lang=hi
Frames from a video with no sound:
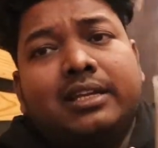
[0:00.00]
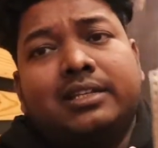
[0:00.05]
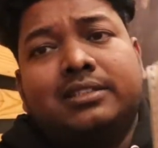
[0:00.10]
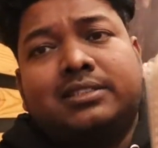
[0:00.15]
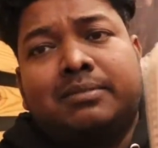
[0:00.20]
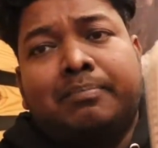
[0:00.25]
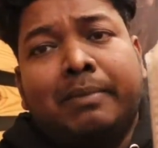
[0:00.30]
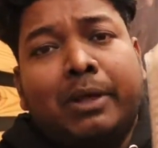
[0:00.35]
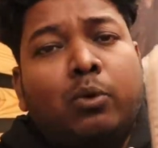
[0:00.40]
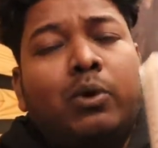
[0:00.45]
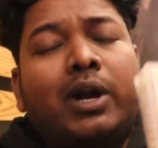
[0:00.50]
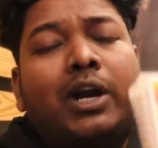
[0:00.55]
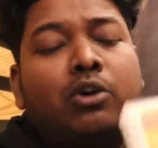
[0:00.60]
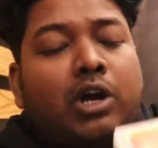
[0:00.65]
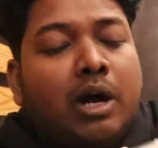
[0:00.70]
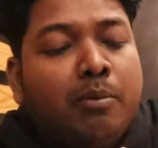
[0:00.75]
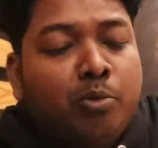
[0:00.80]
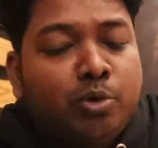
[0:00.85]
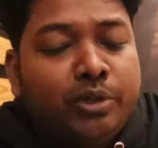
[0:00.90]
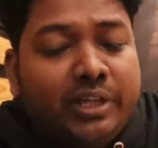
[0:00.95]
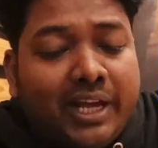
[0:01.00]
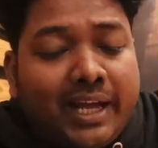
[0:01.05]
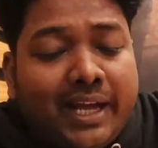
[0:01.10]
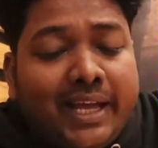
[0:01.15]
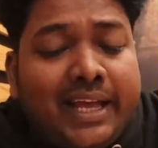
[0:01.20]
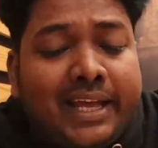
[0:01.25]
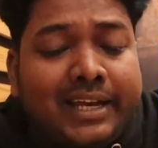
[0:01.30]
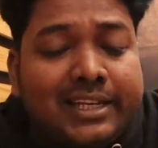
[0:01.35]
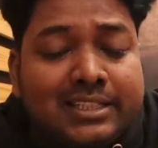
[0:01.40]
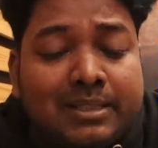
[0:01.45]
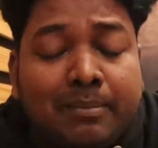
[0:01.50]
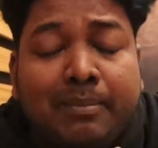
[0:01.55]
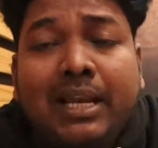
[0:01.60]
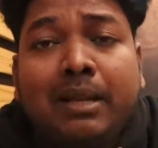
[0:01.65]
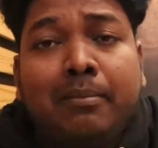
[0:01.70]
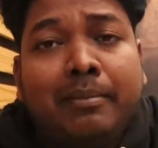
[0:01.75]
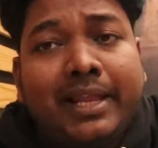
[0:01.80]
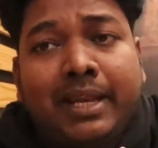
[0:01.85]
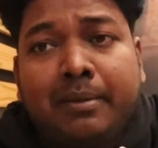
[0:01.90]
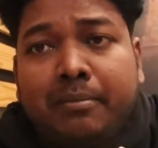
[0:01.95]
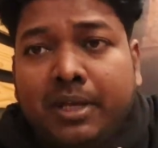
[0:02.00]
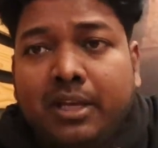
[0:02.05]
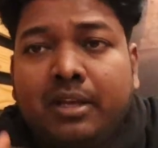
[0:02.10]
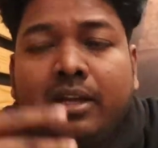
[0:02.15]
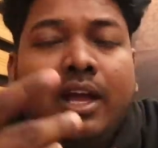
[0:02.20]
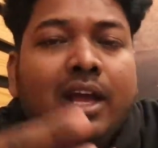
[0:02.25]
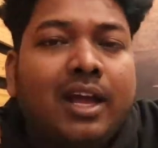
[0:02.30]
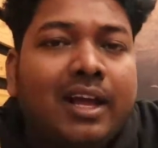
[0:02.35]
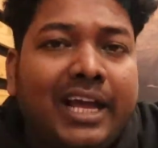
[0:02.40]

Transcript: इस मेनू कार्ड को आपको दिखाया है इससे पहले मैंने भी